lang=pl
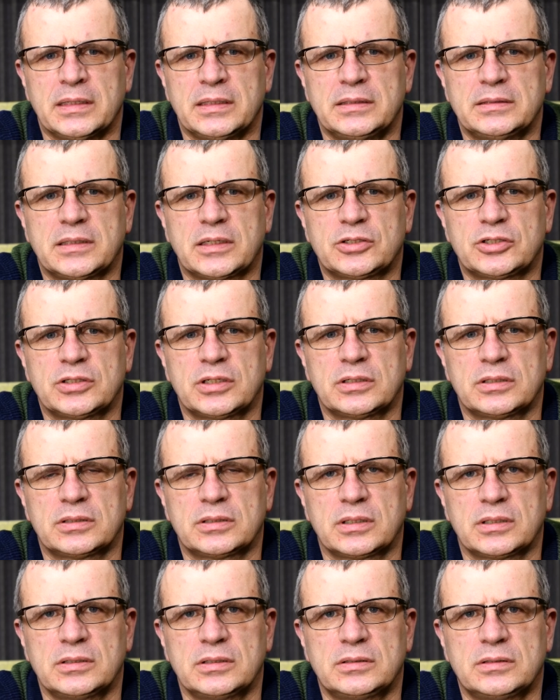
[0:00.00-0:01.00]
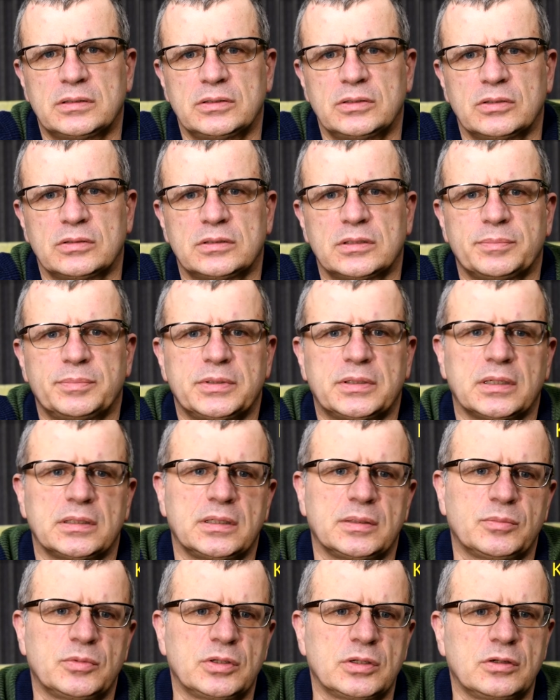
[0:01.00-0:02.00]
I zacznę tradycyjnie od
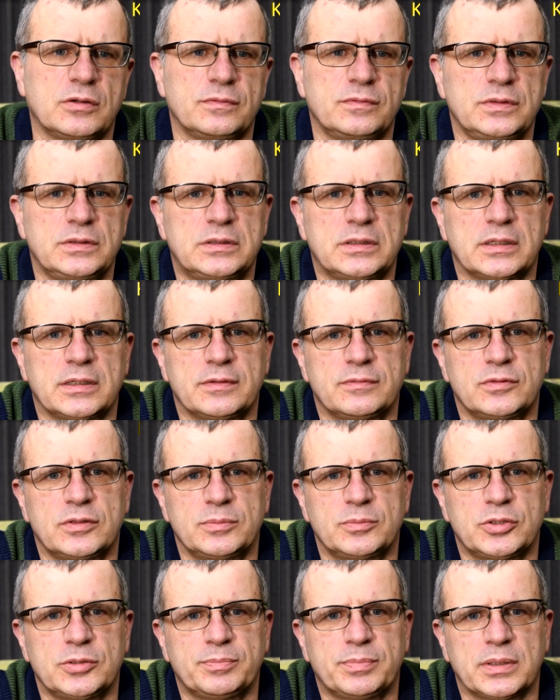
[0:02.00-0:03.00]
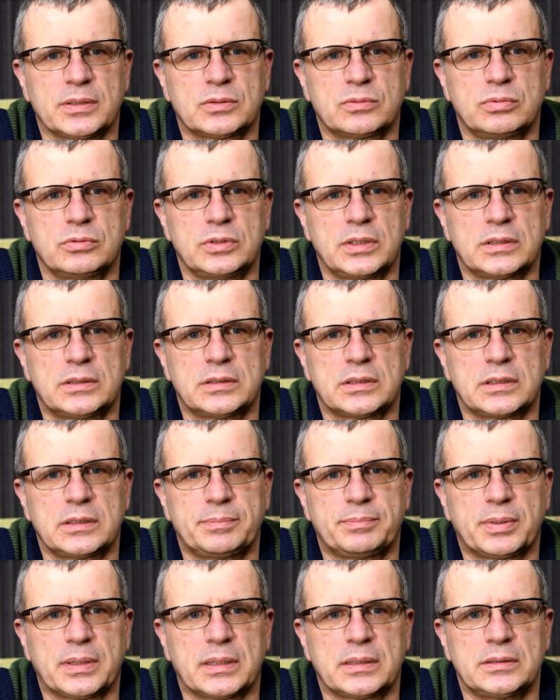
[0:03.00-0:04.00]
zapytania mojego widza, w tym przypadku jednej
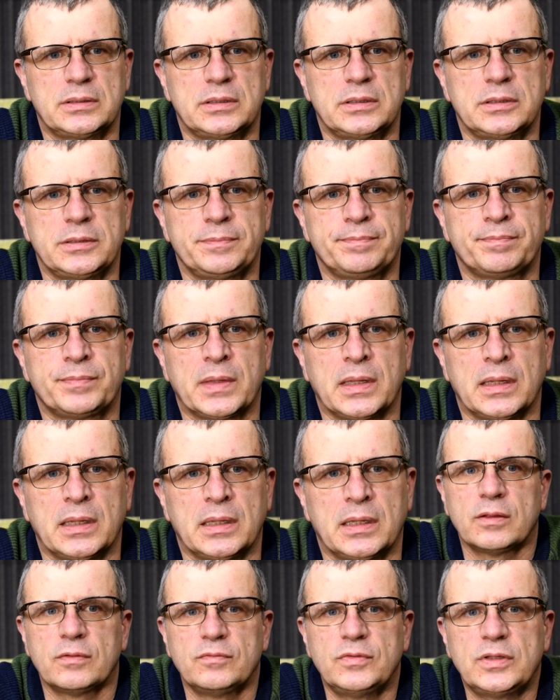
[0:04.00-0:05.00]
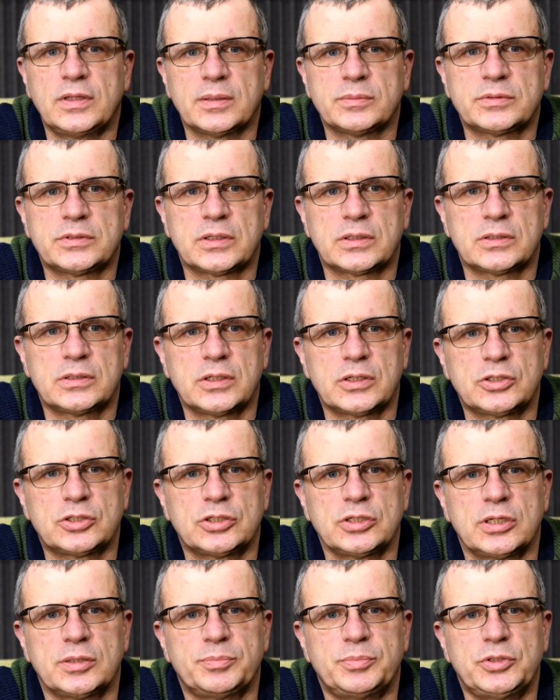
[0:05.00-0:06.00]
pani. Witam
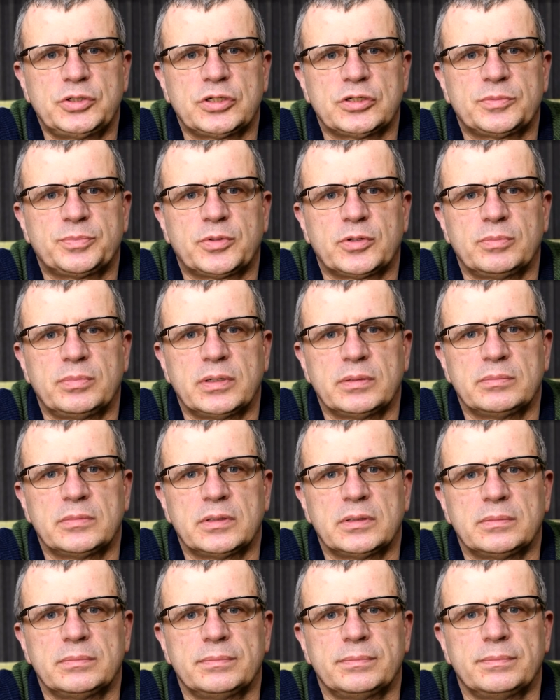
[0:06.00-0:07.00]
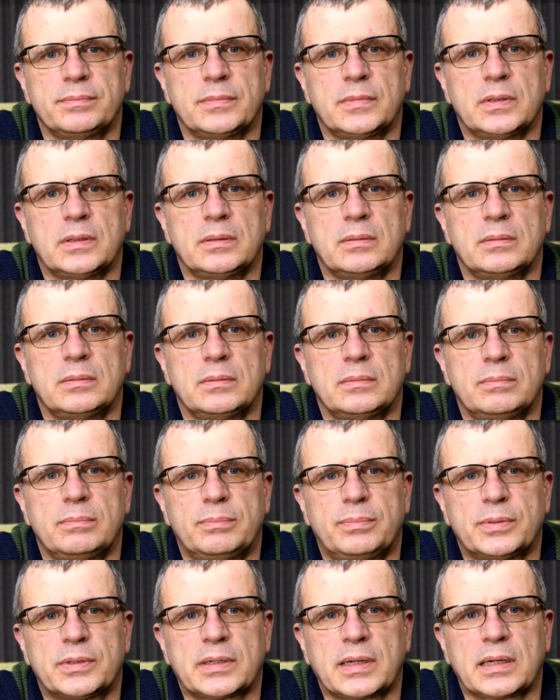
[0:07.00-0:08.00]
serdecznie, piszę z problemem y,
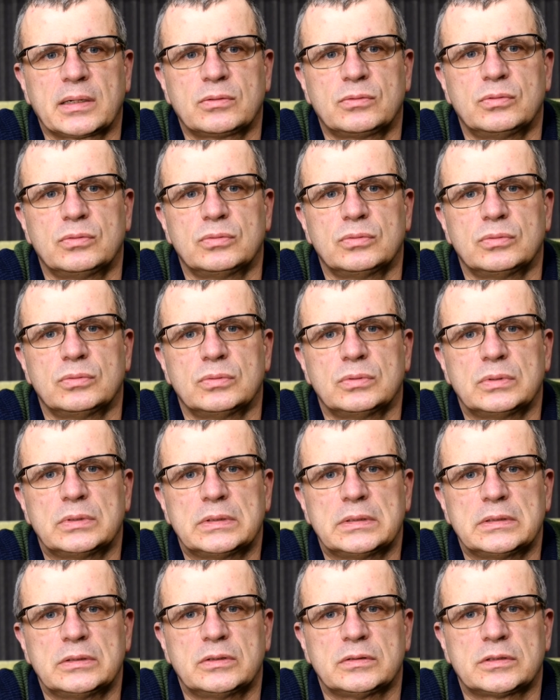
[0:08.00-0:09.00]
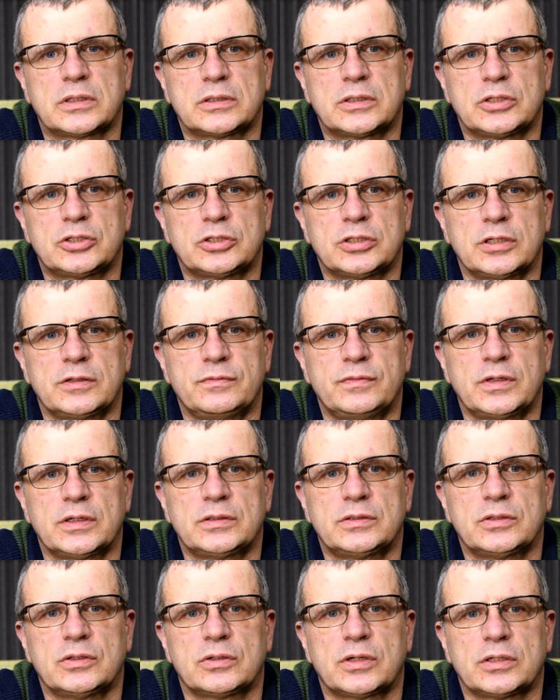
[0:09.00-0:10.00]
braku dostatecznej
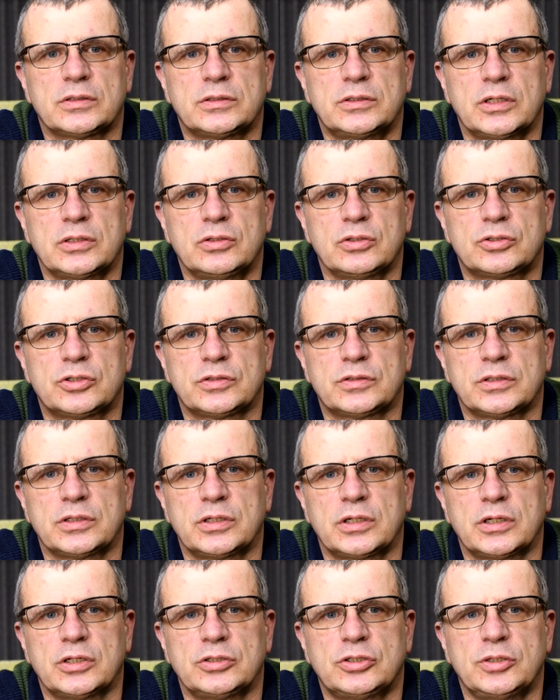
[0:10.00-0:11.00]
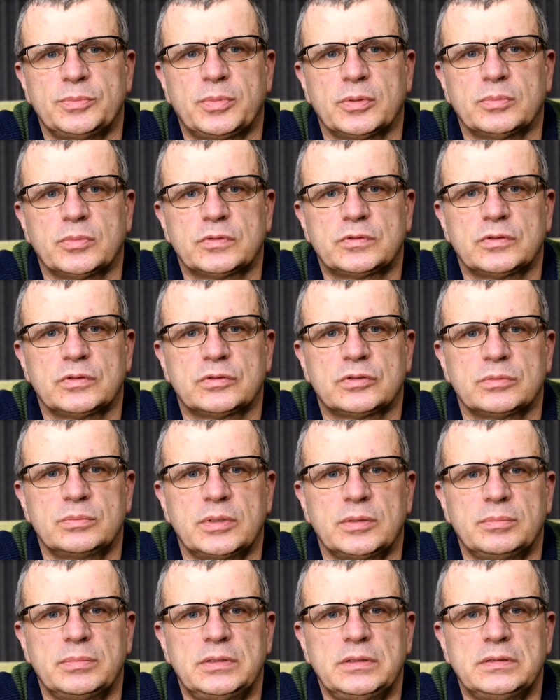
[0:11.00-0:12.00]
wiedzy oraz jednoczesnej chęci pomocy
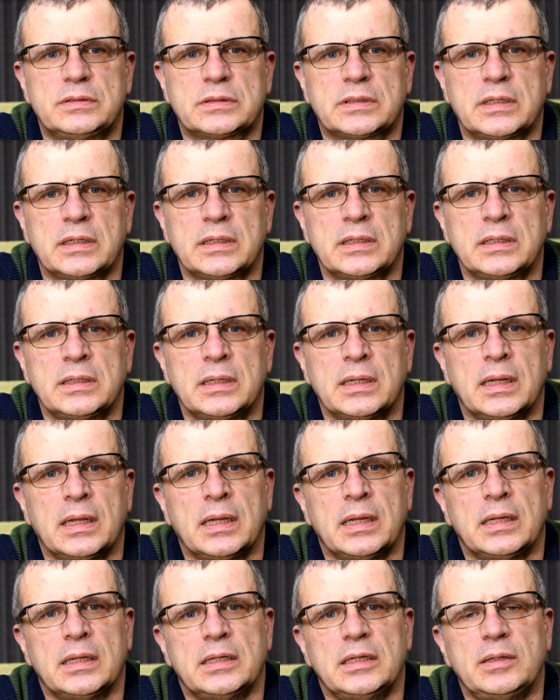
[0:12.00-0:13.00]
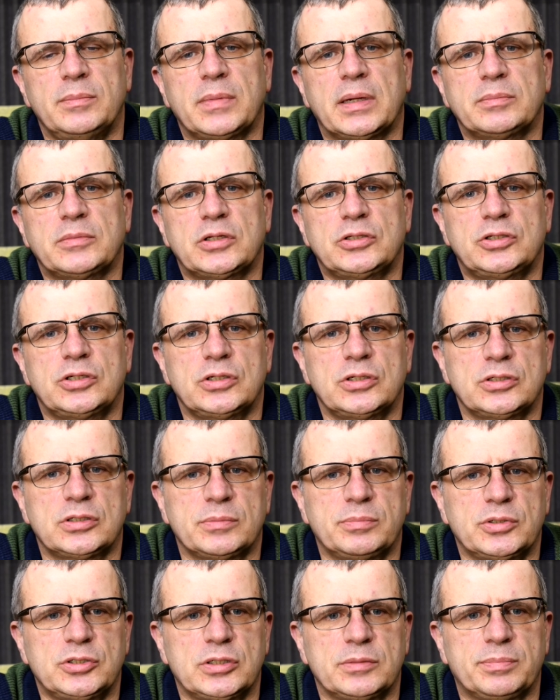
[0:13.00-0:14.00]
osobie bliskiej i mam nadzieję,
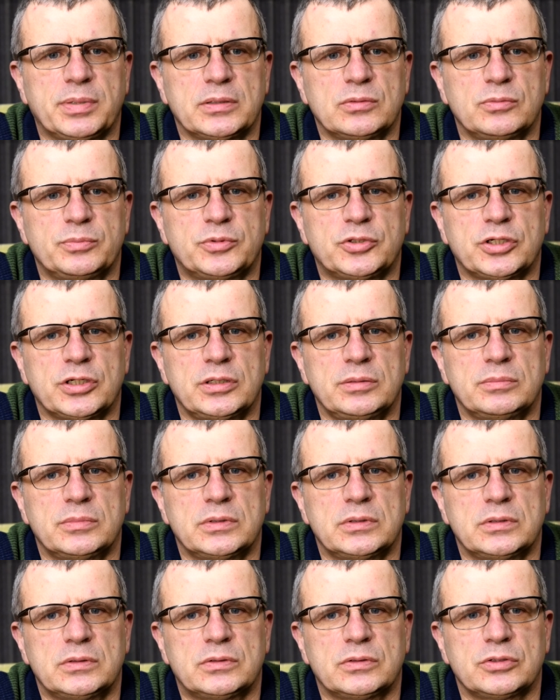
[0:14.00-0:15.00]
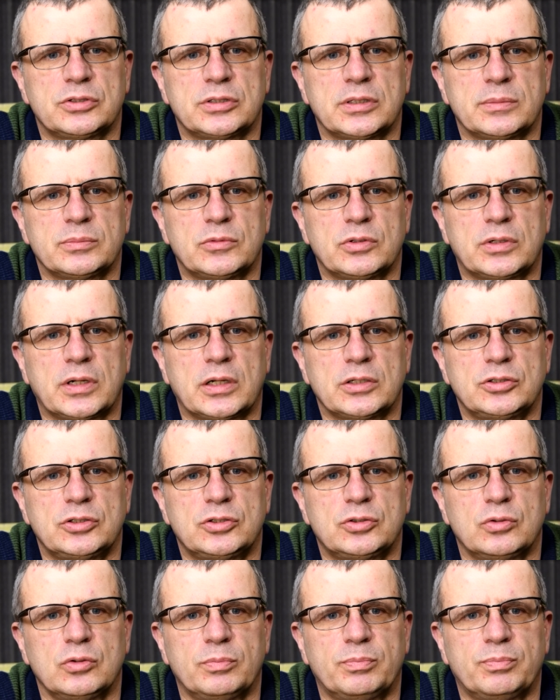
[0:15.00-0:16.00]
że będzie Pan uprzejmy coś nam
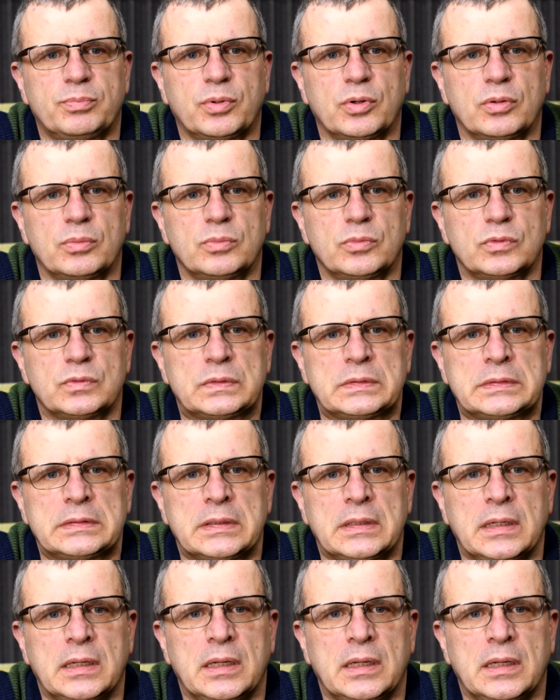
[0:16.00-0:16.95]
doradzić lub pomóc.